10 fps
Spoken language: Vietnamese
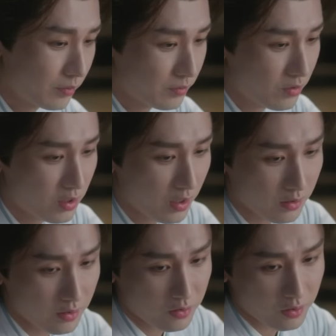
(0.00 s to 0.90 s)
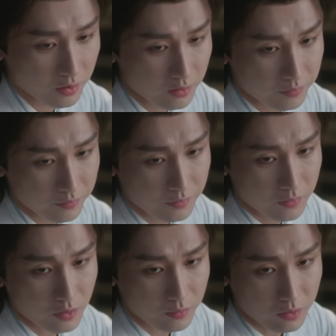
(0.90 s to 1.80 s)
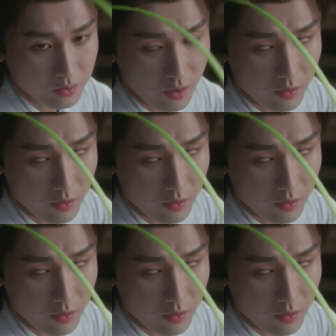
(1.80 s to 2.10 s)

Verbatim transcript: Nợ ơn thế nào cũng phải trả.